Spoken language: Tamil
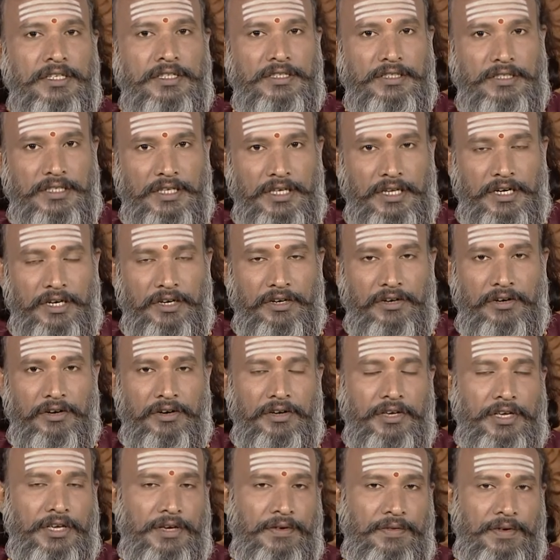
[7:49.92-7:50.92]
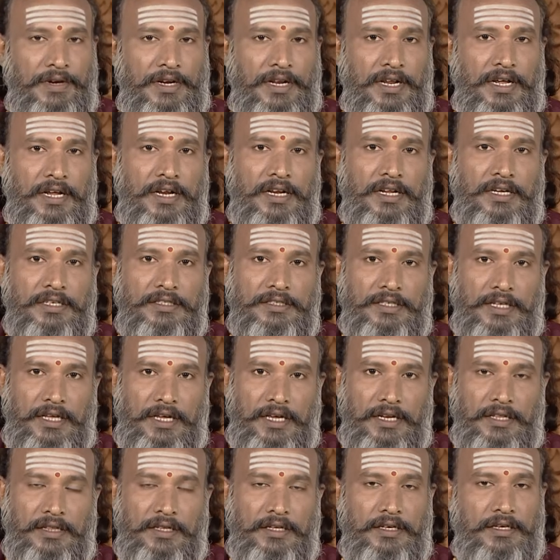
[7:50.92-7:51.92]
சீரகம் இவற்றையெல்லாம்
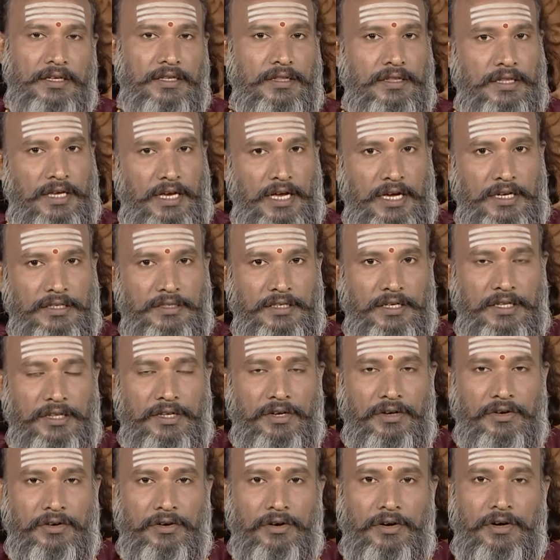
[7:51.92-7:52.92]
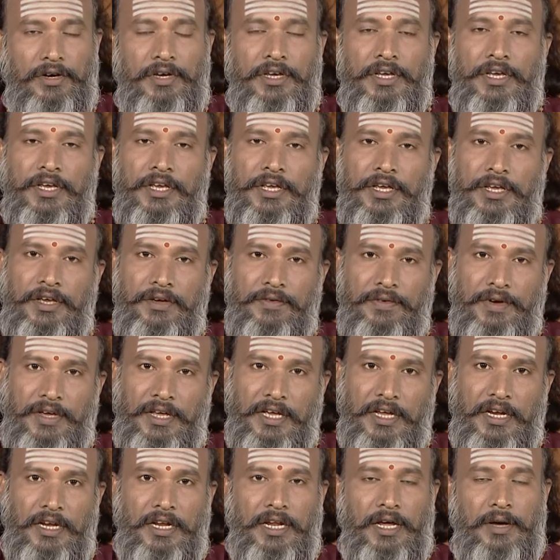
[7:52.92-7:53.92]
சேர்த்து தயார் செய்திருக்கோம் இவை
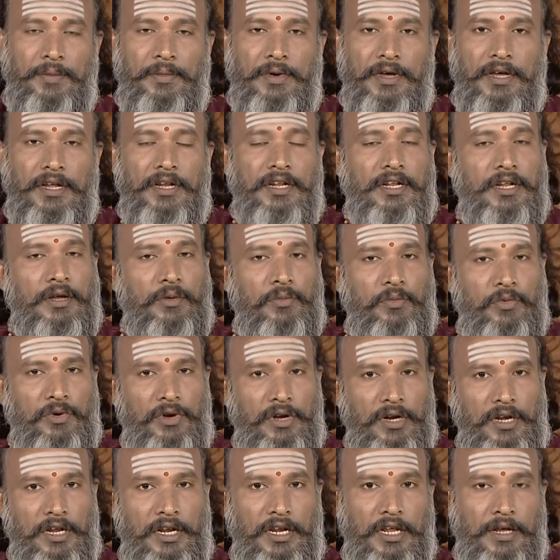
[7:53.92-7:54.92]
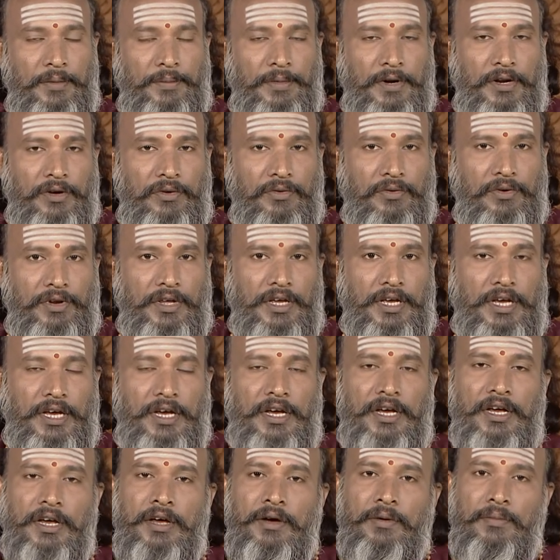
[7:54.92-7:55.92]
எல்லாமே நம் உடலில் ஏற்படக்கூடிய
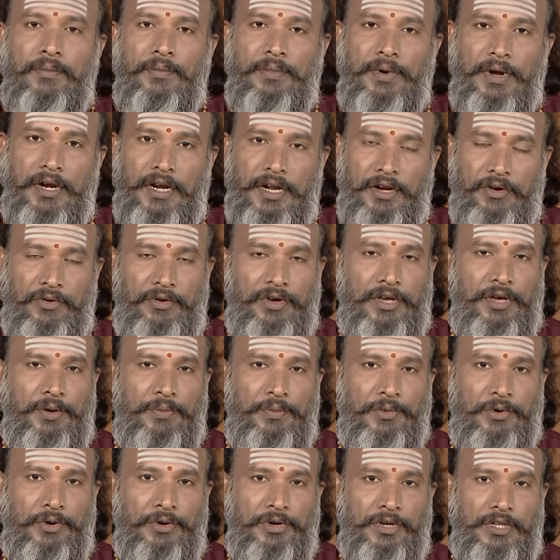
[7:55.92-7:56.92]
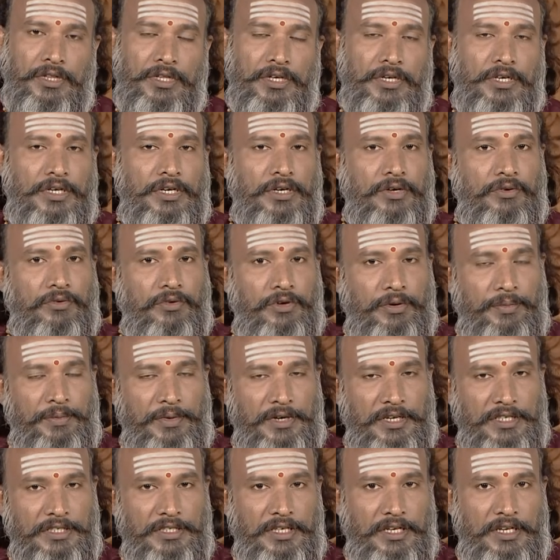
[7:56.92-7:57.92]
பல நோயை போக்குறதுக்கு ஒரு
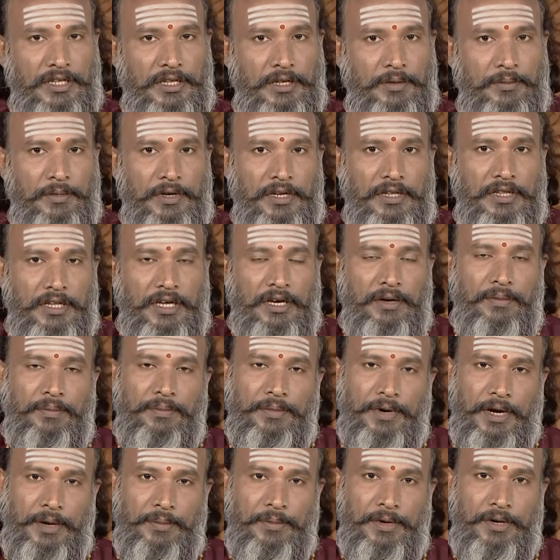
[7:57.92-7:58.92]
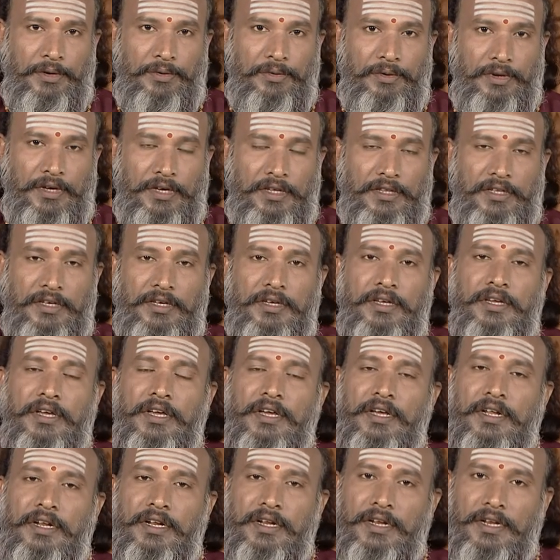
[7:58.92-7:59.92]
மிகச்சிறந்த மருந்தாக பயன்படக்கூடியது
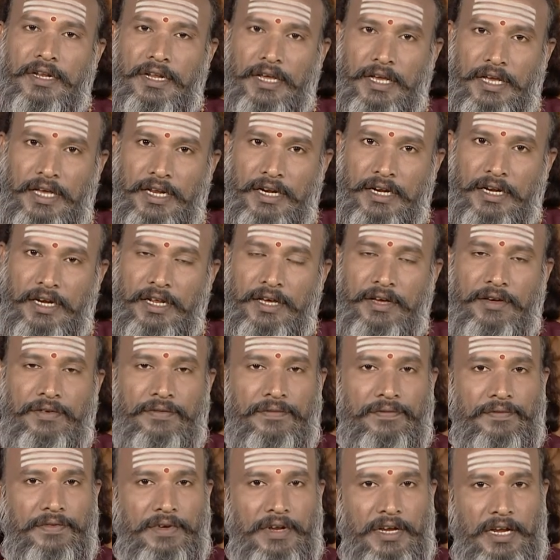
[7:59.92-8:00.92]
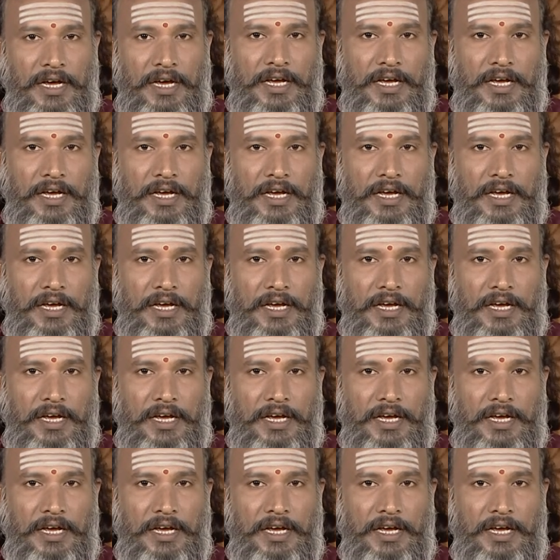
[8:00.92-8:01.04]
நேயர்களே விழா